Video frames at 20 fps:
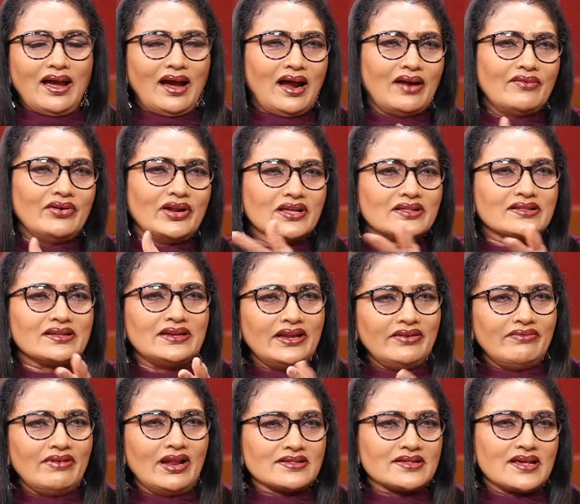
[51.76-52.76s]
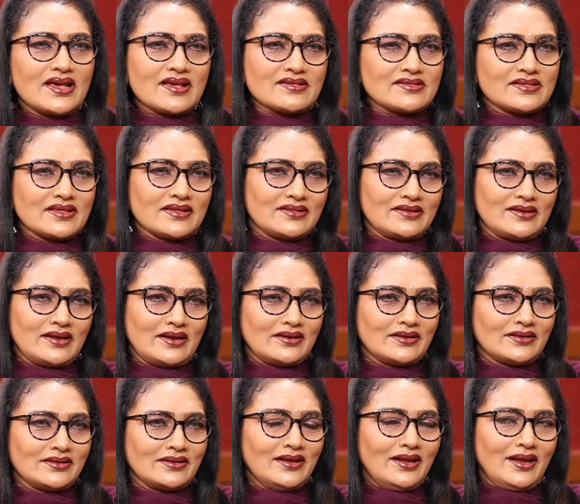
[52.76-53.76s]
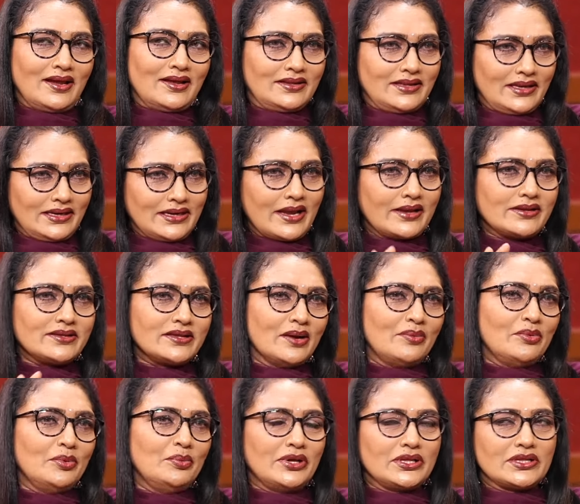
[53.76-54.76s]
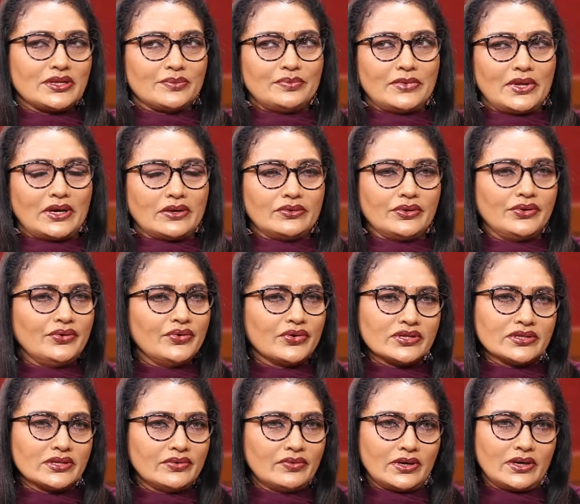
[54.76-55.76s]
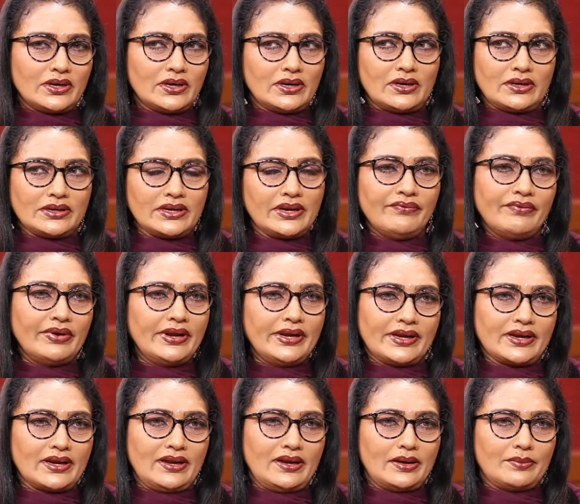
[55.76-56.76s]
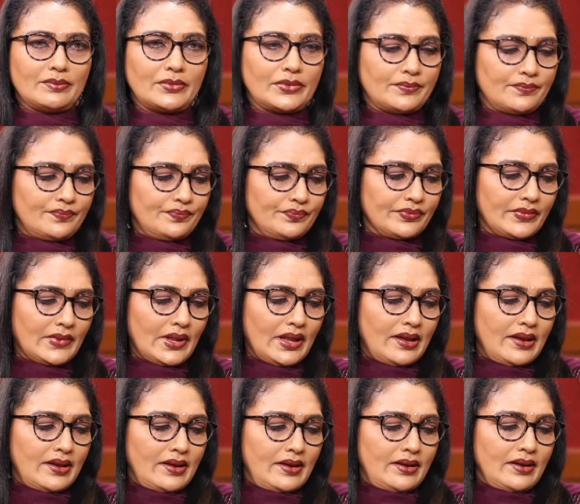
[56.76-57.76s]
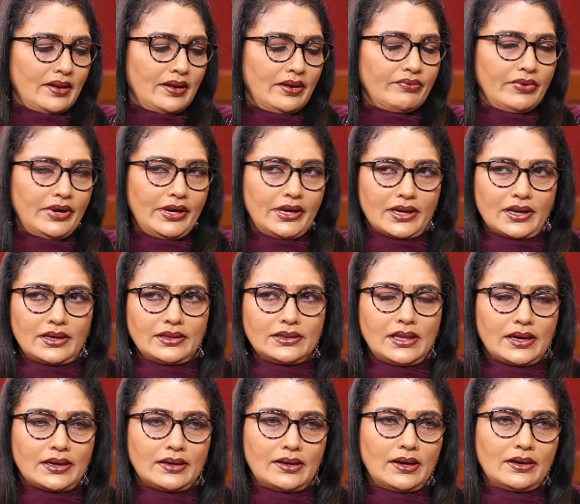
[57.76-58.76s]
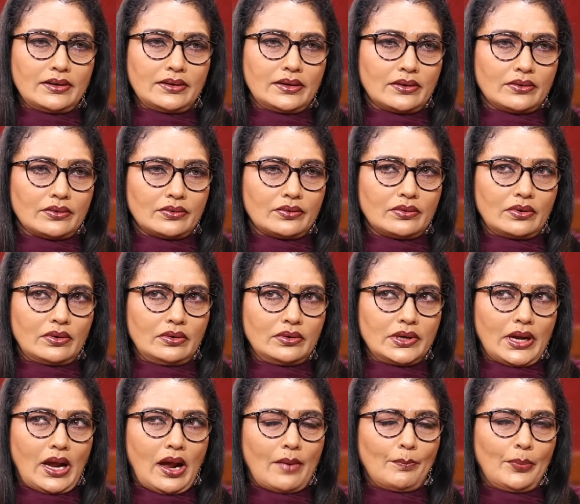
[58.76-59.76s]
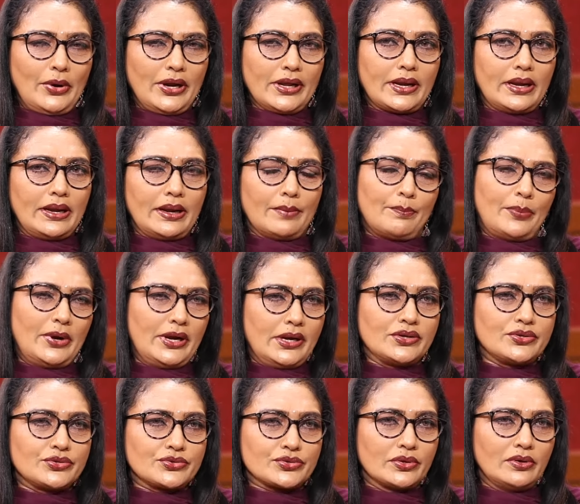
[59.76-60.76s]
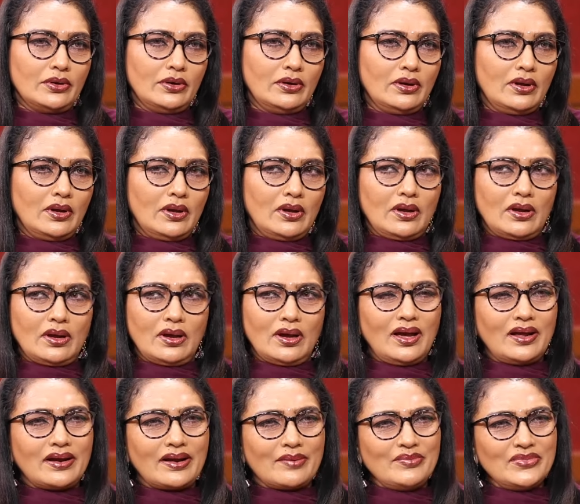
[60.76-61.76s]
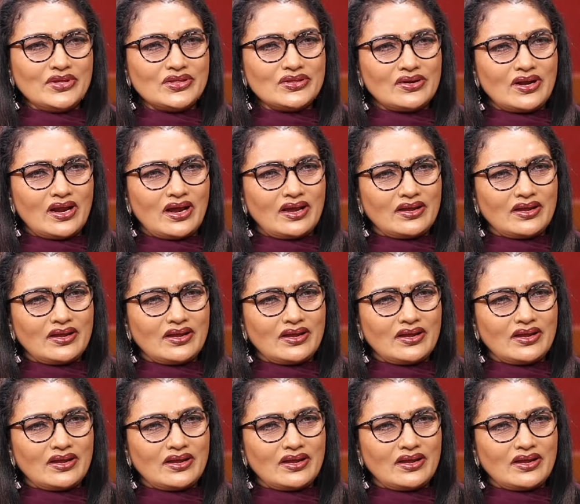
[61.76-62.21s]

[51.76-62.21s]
ఆవిడ స్లీవ్లెస్ వేస్తుంది అనేది దీనికి ఎగ్జాంపుల్ మీకు చెప్తాను యుఎస్ఏ ఒక ఈవెంట్కి వెళ్ళాము ఈవెంట్కి వెళ్తే అంటే అప్పటికే ఎప్పటి నుంచో రమ్మిశ్రీ